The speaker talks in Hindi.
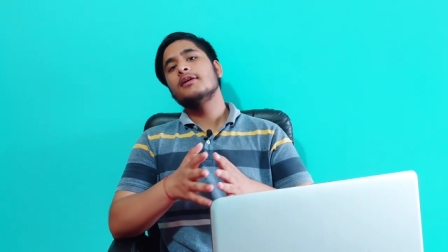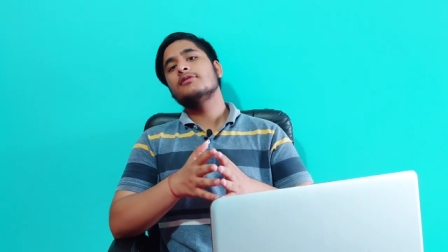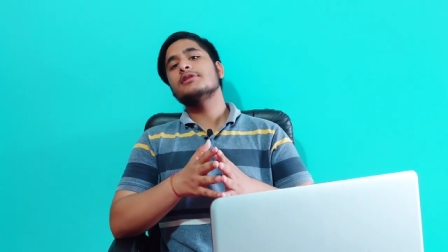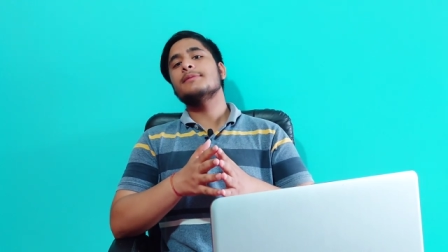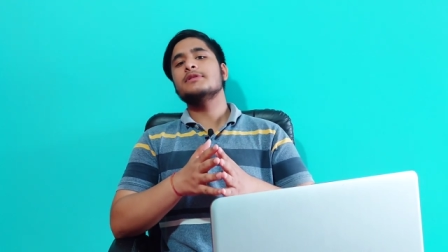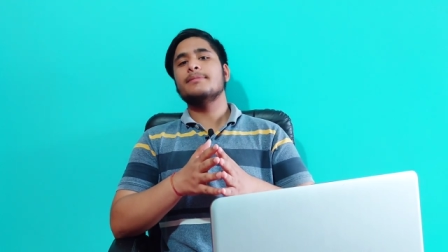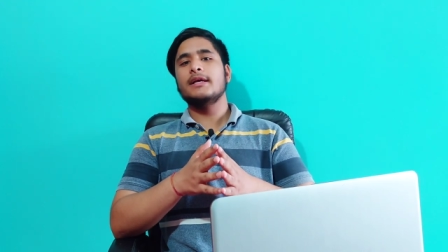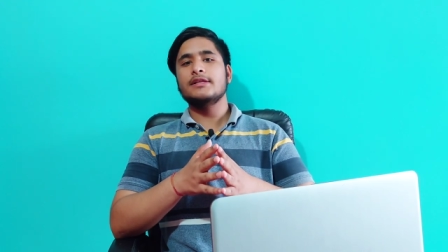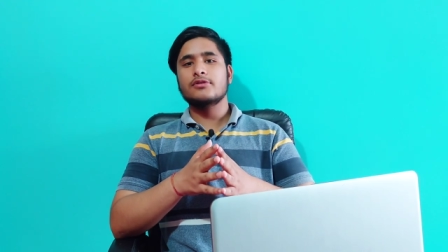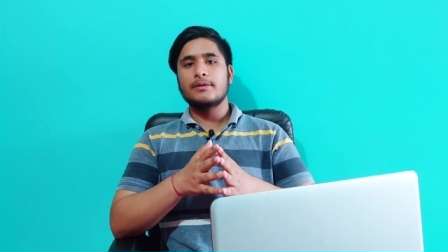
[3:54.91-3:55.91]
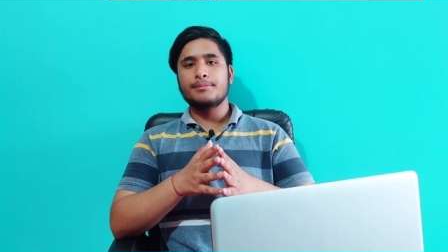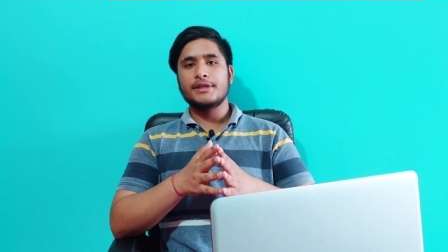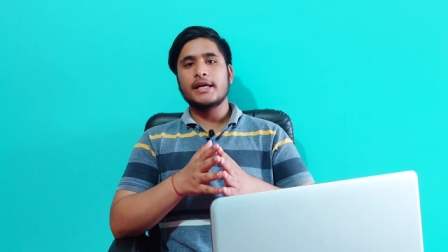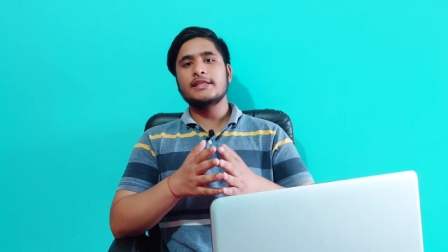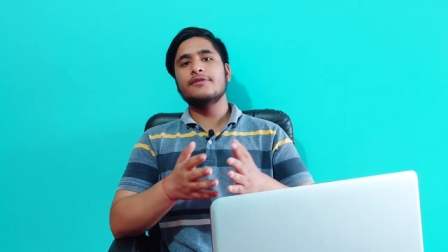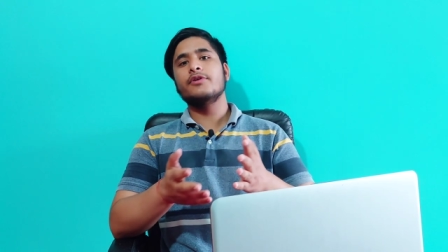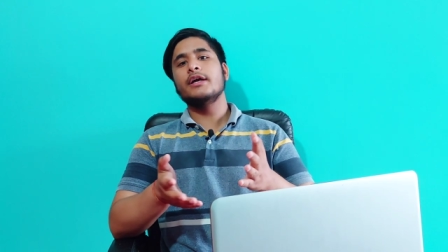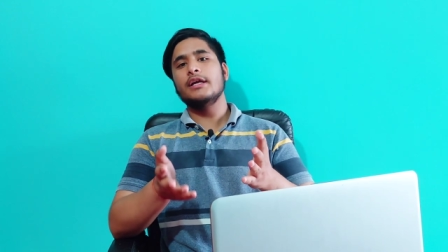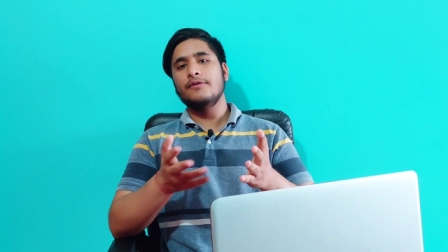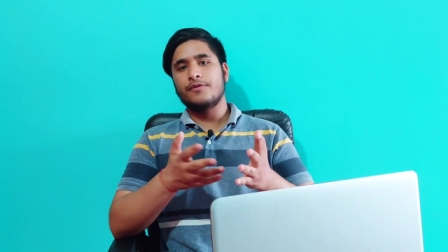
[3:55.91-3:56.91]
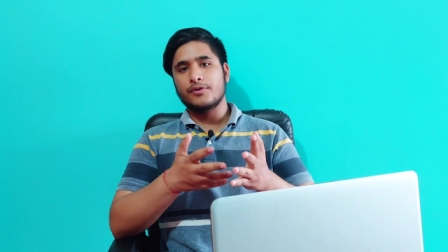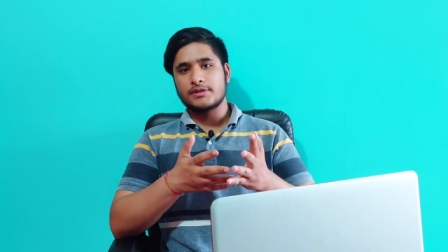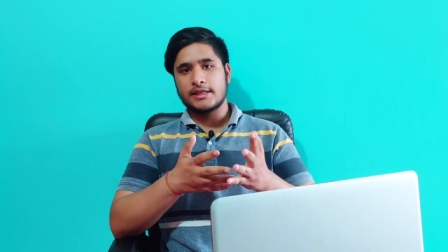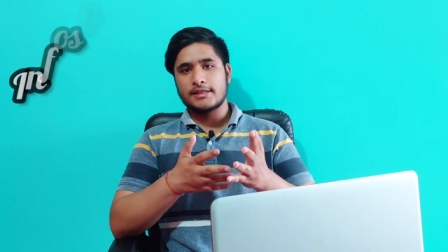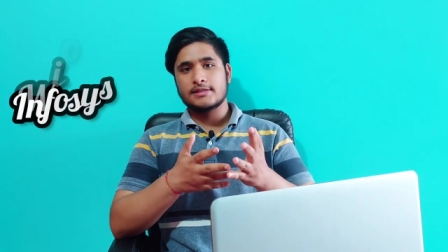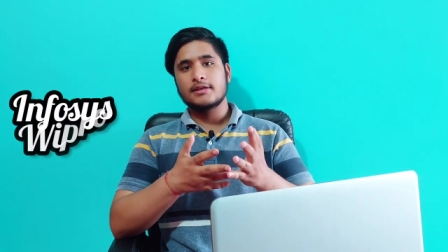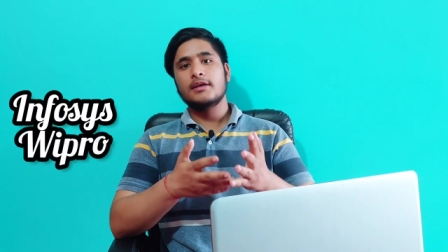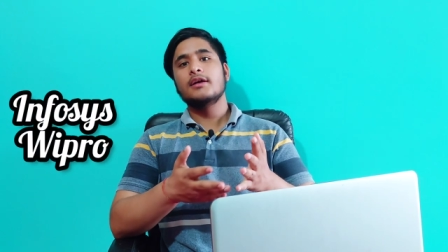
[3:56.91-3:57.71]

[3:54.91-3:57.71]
तो सबसे पहले जो कंपनी आती है वो है इन्फोसिस